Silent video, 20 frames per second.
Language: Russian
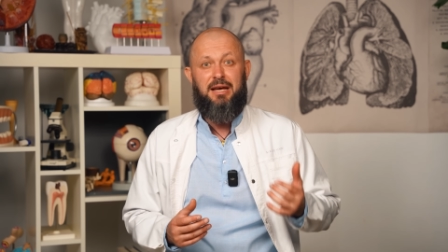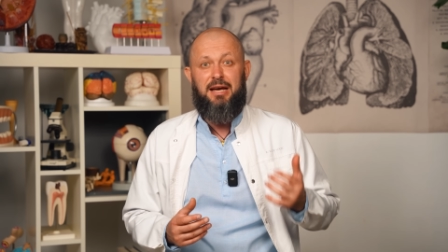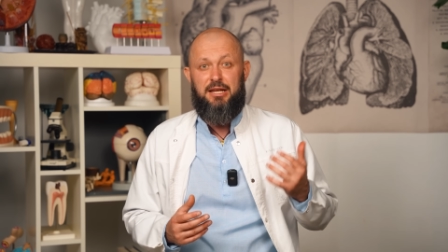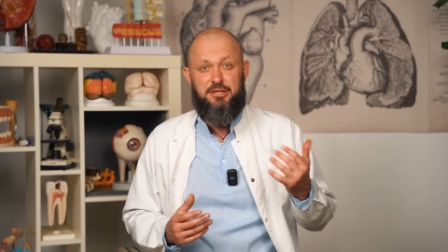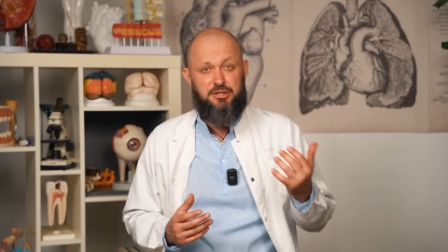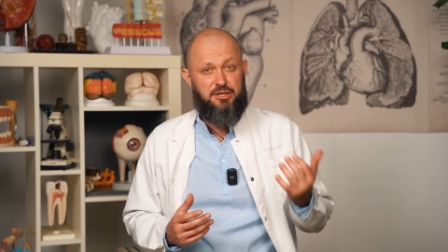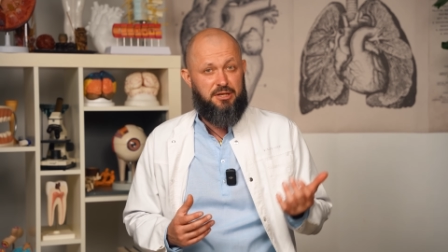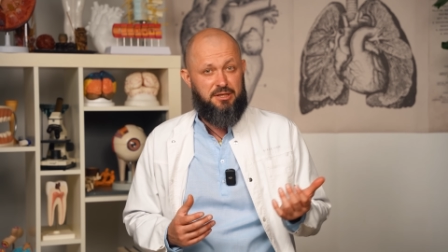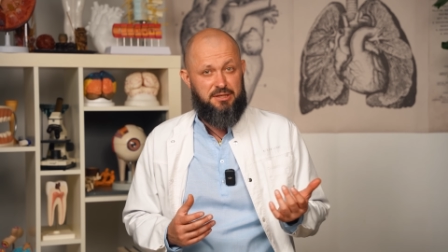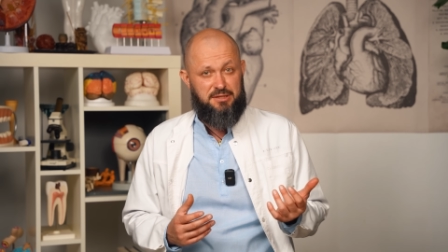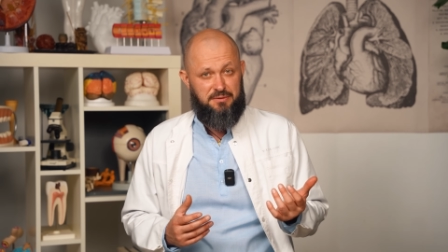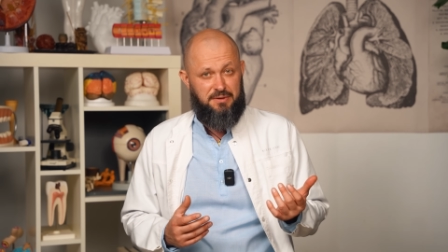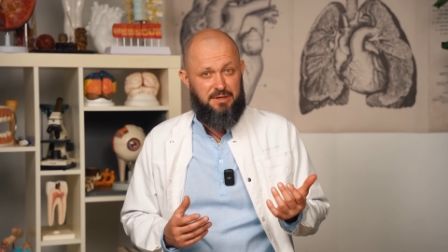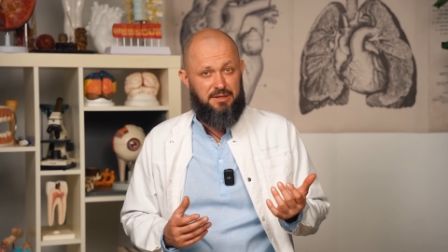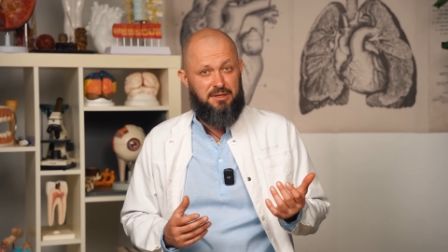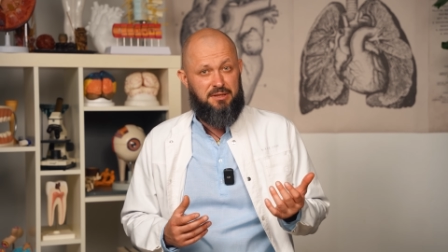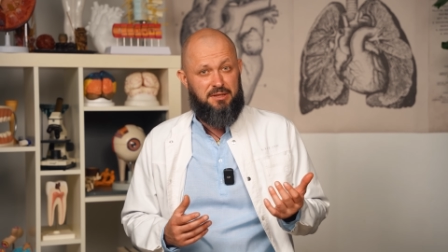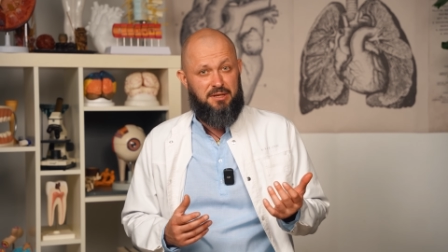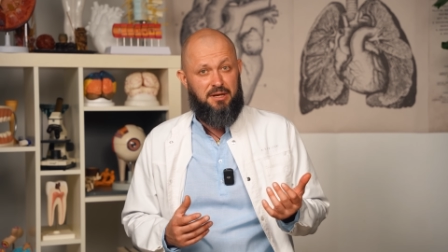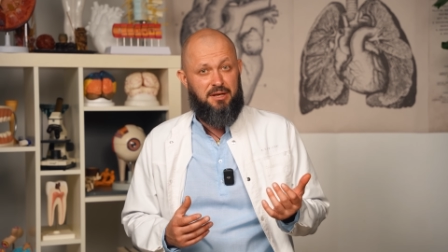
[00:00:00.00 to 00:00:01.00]
а через две
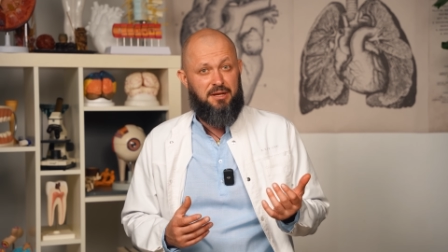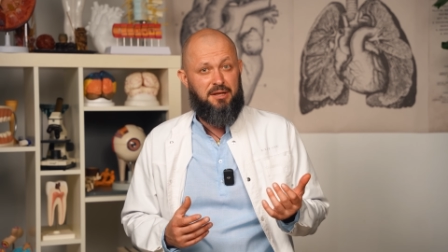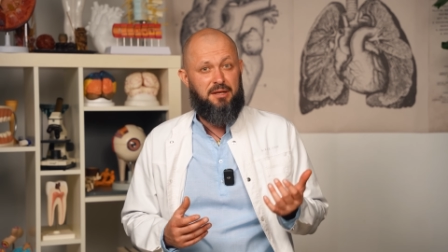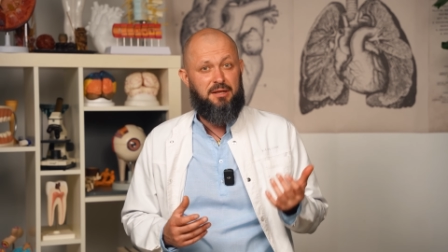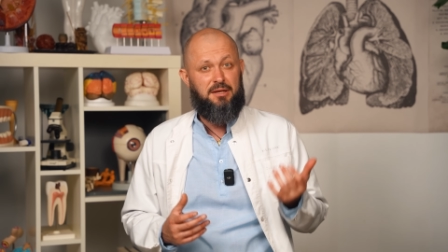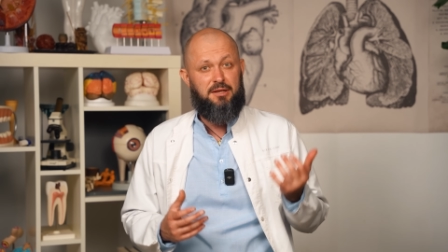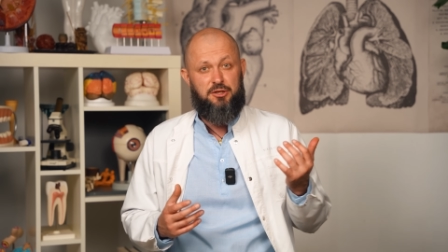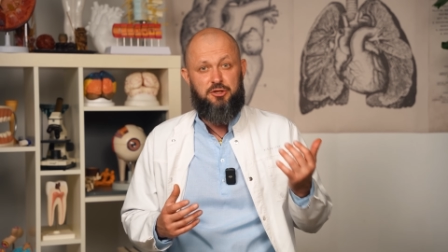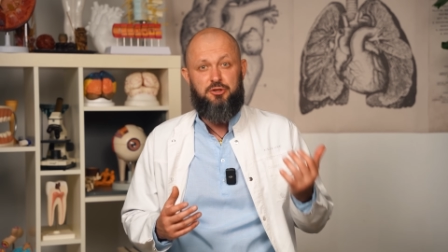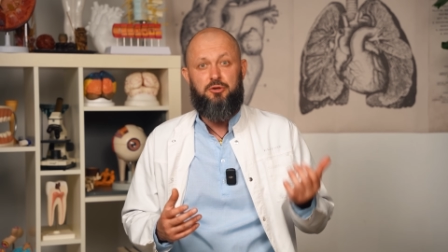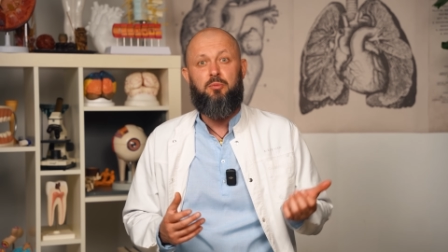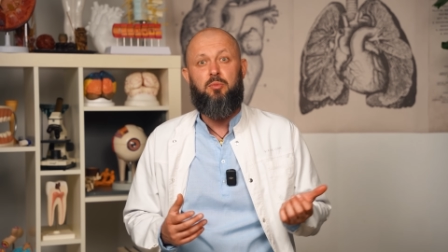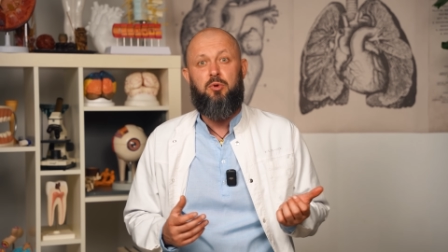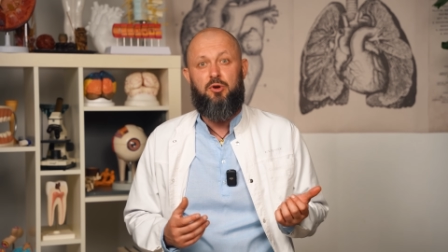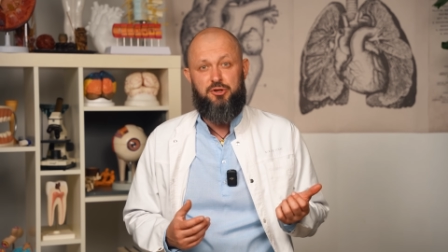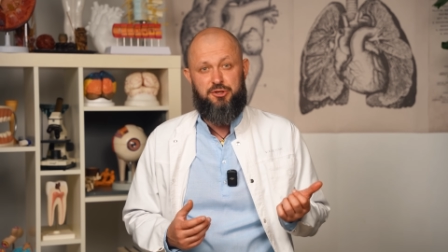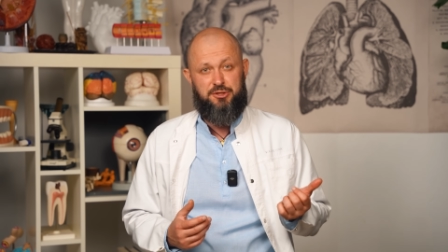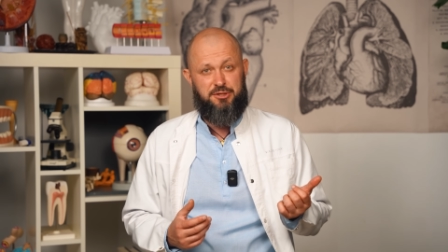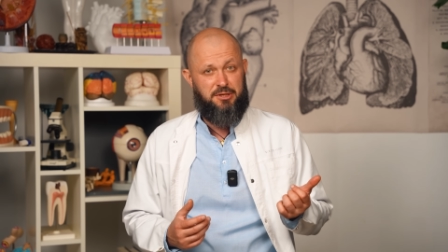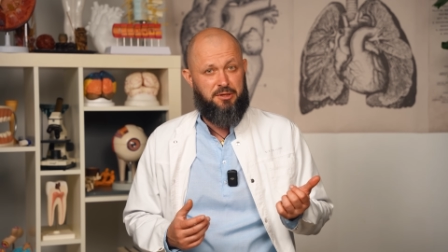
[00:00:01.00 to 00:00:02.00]
недели еще
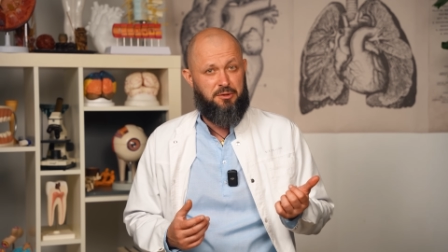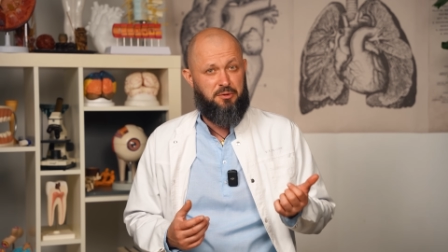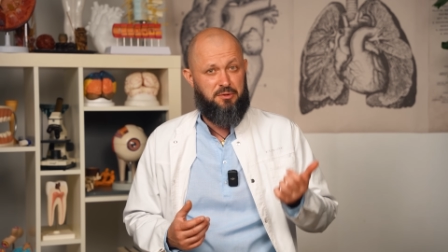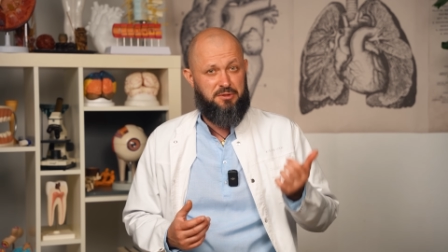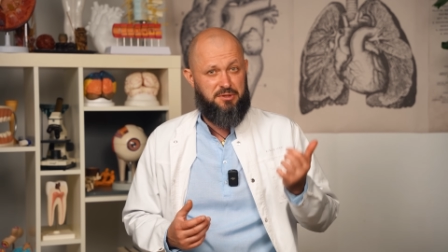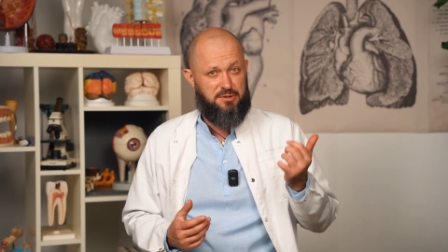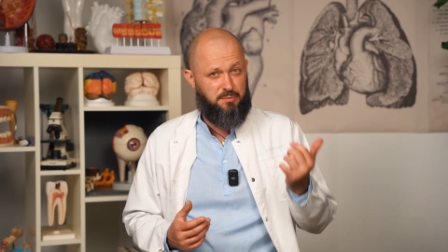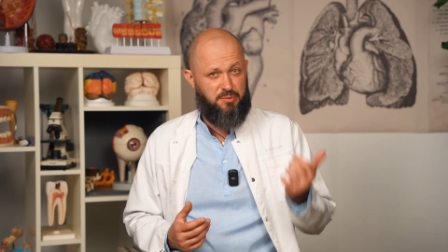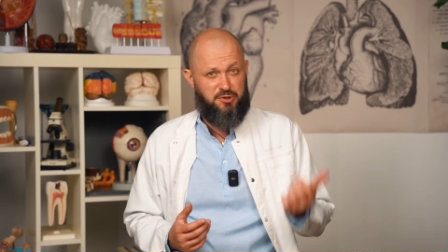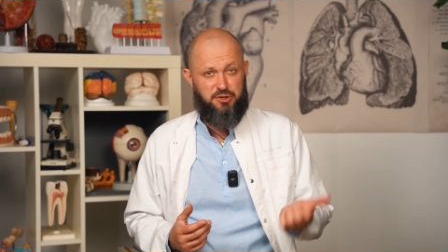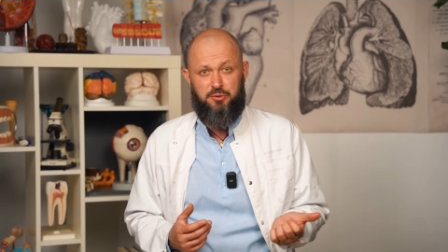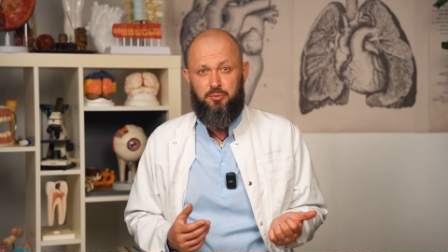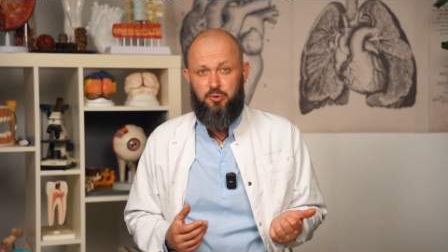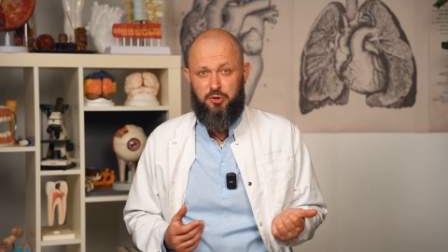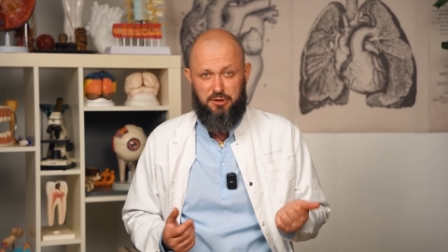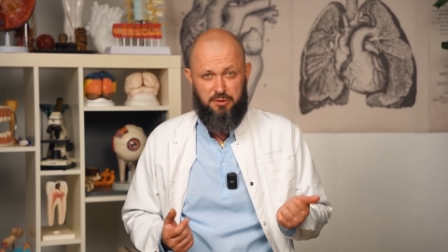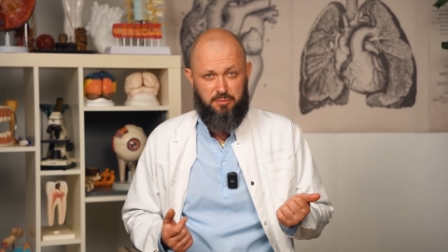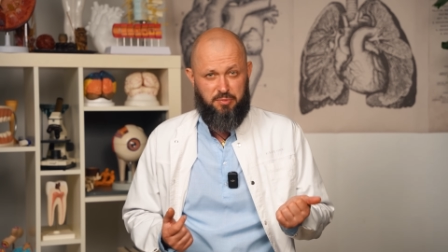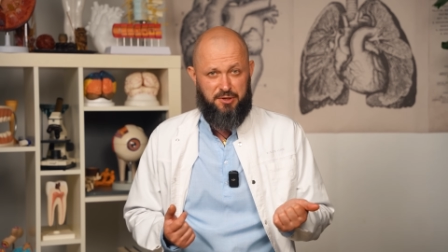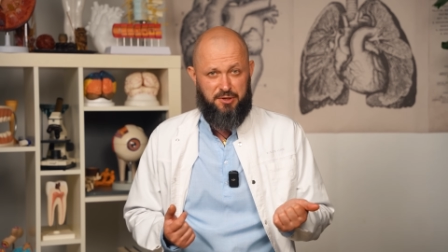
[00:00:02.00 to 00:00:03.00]
больше становится. Почему так